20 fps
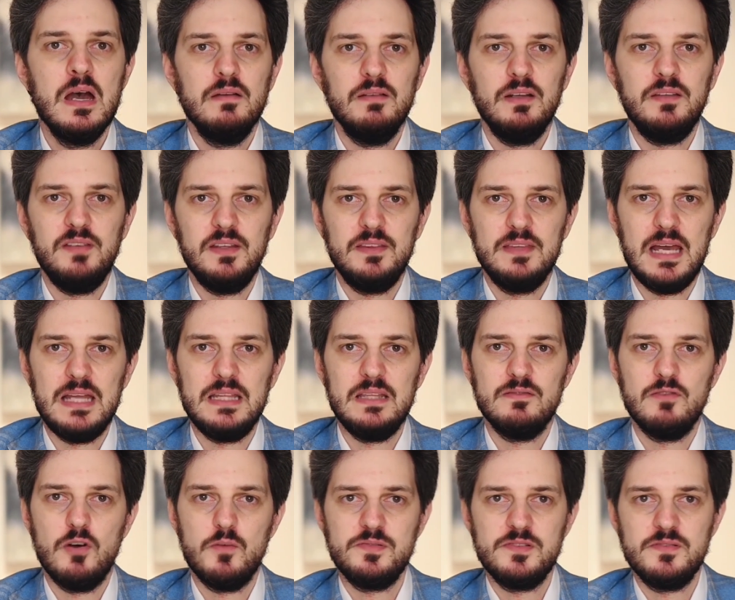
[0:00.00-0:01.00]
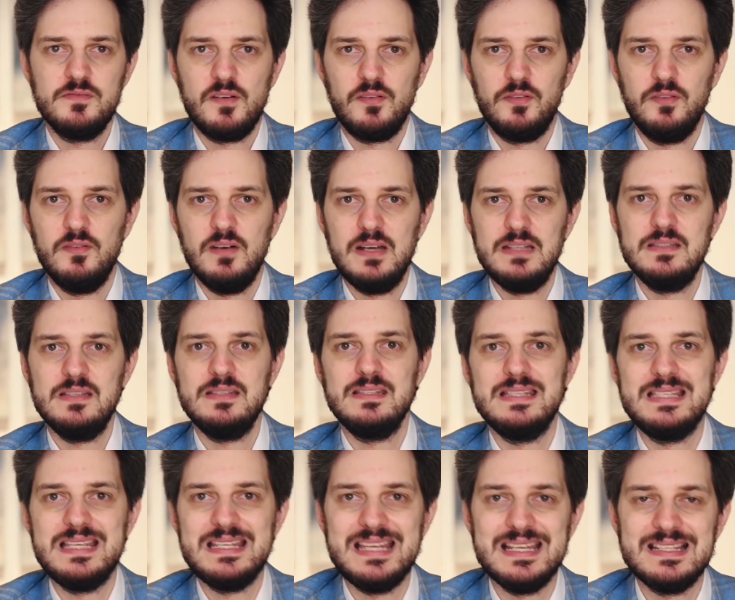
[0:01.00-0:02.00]
В ответ на это в обществе развивается
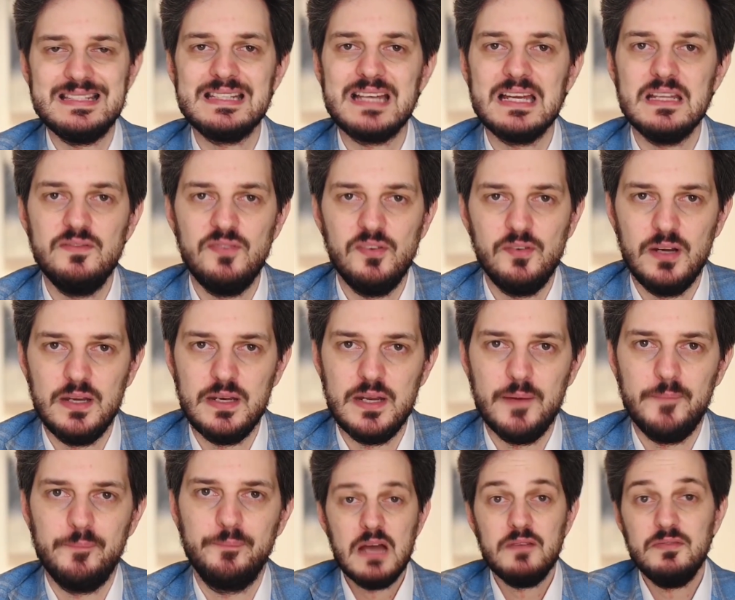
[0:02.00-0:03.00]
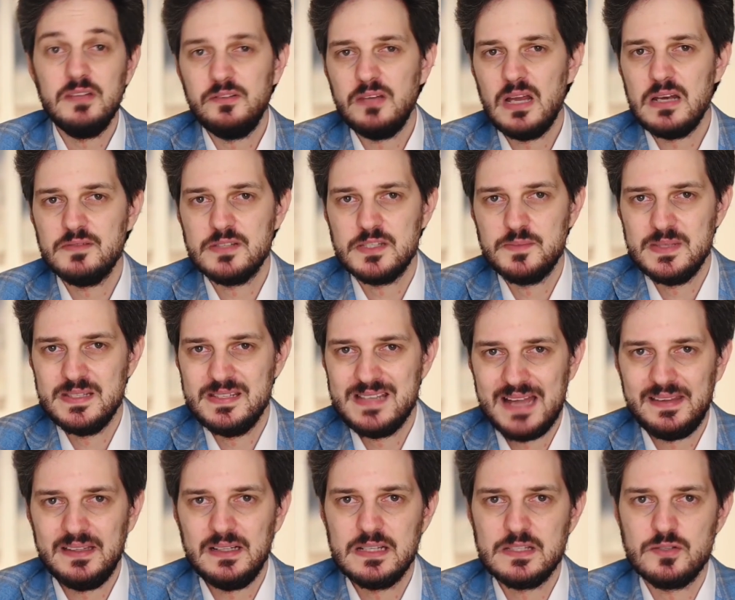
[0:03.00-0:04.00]
диссидентское движение. В начале 80-х